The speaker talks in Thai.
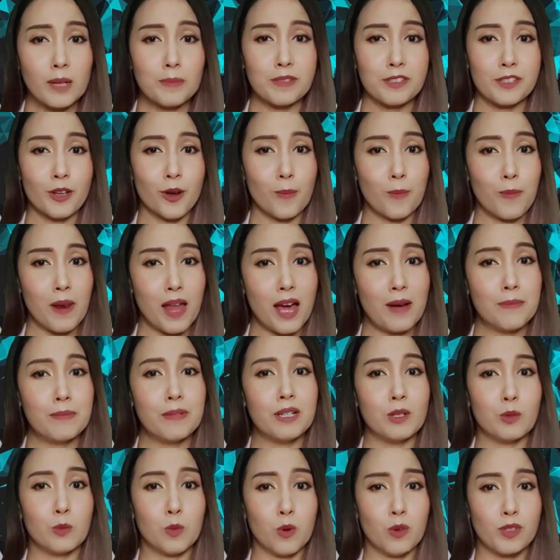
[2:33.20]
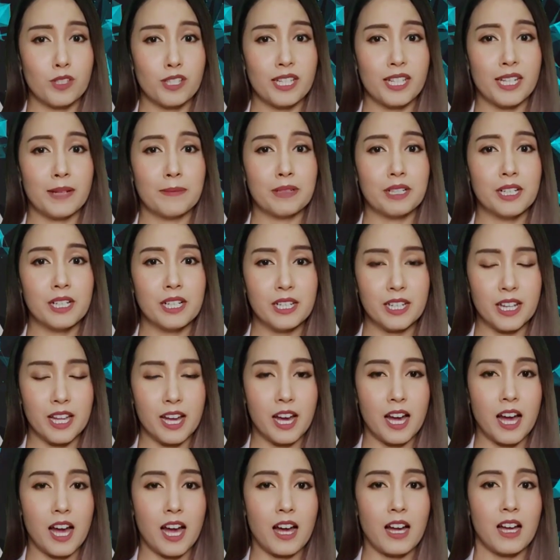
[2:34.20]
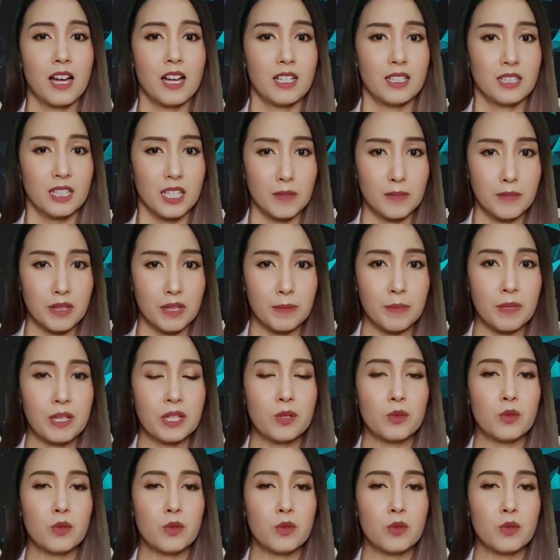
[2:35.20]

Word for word: กับเจ้าปลาหมึกวงสีน้ำเงินเนี่ยค่ะ ที่มีพิษ